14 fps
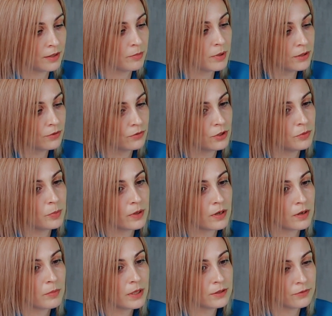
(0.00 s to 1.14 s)
ребята уже
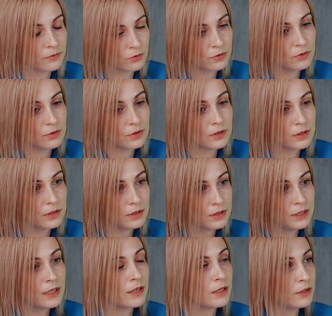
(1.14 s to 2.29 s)
прорабатывают
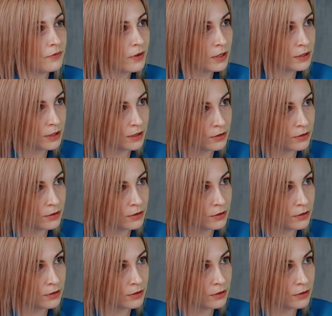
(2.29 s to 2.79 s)
те артефакты,